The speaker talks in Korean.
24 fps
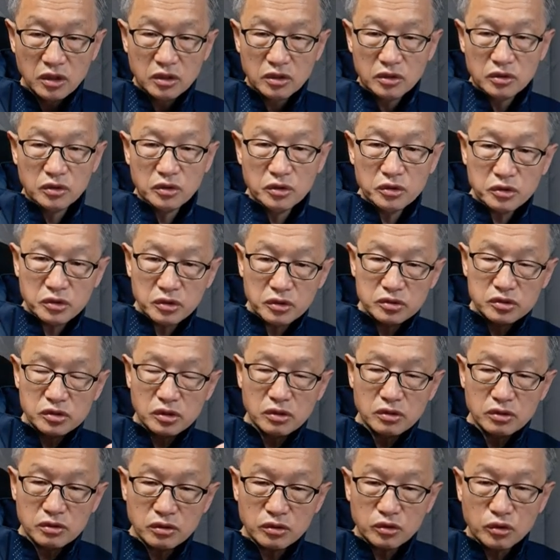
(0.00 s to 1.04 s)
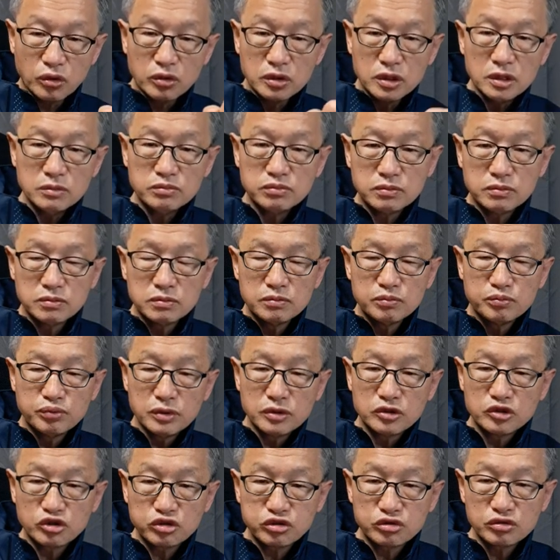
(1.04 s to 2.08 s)
외교적으로
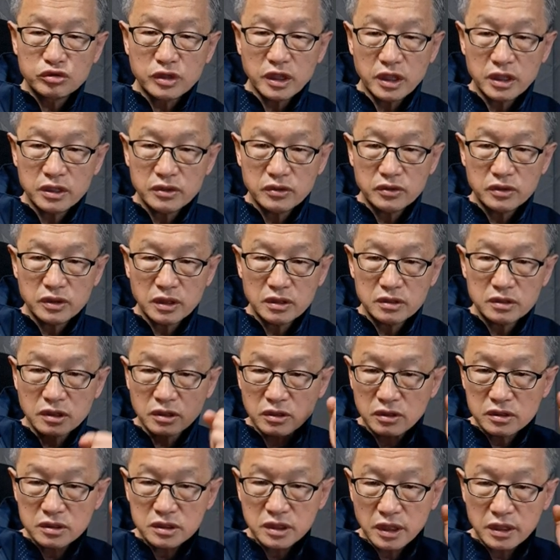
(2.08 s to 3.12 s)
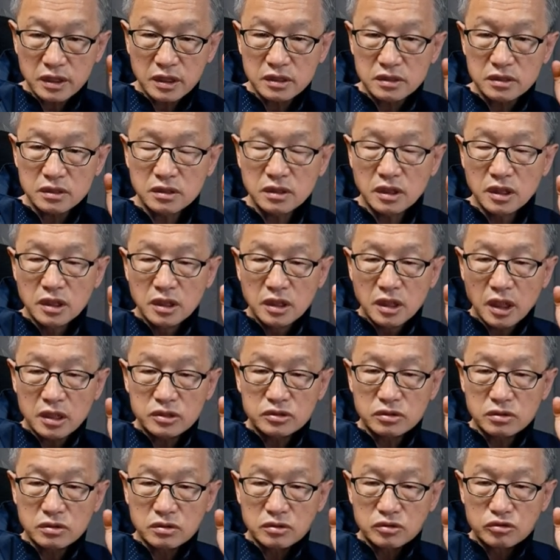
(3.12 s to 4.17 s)
독립을 추구해야 된다는 그런 생각을
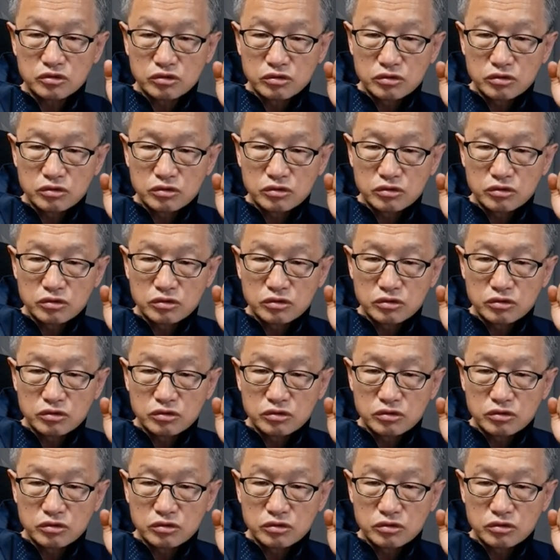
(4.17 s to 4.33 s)
아주